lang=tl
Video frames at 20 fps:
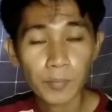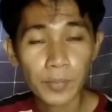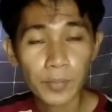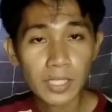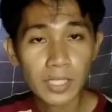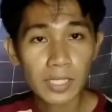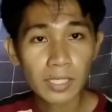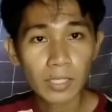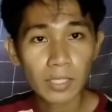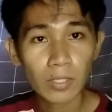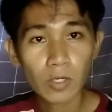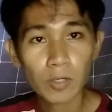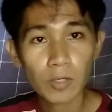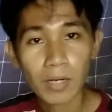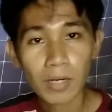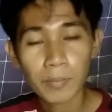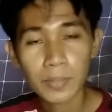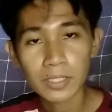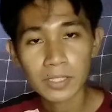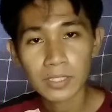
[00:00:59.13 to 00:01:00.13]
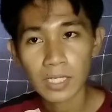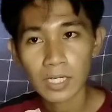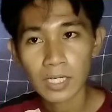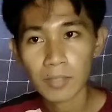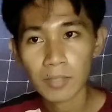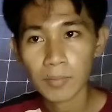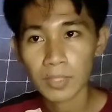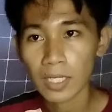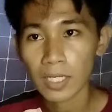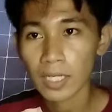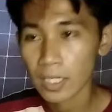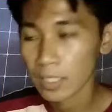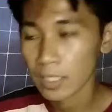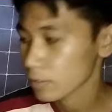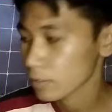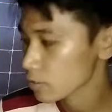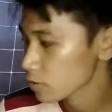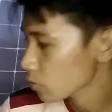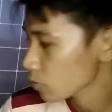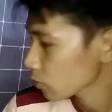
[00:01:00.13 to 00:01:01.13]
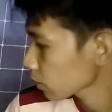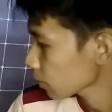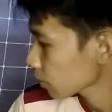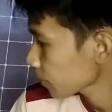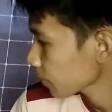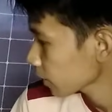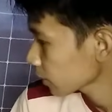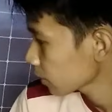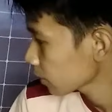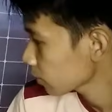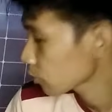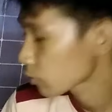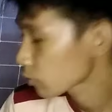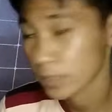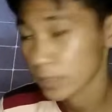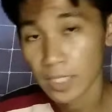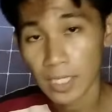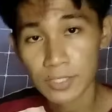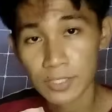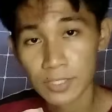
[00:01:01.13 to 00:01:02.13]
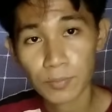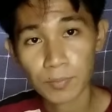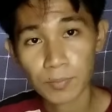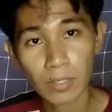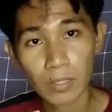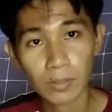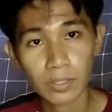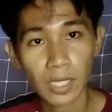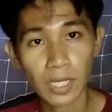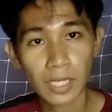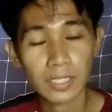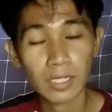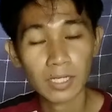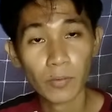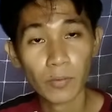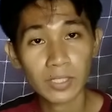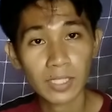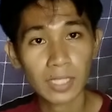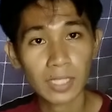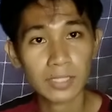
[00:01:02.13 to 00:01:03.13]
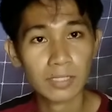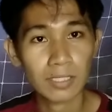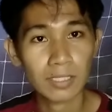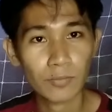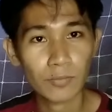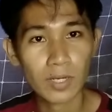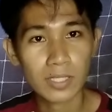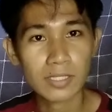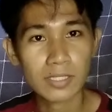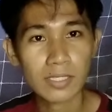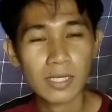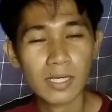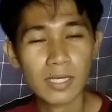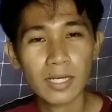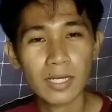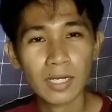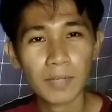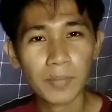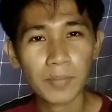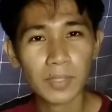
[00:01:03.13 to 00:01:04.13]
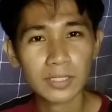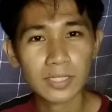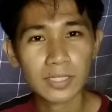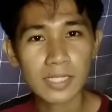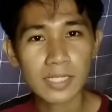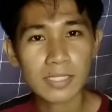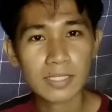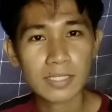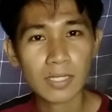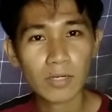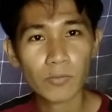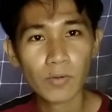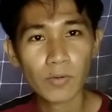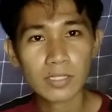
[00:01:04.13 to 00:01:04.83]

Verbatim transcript: pwede rin kayong gumamit ng malalaking solar panel o yung mataas yung power gaya ng 100 watts. Kapag taas ng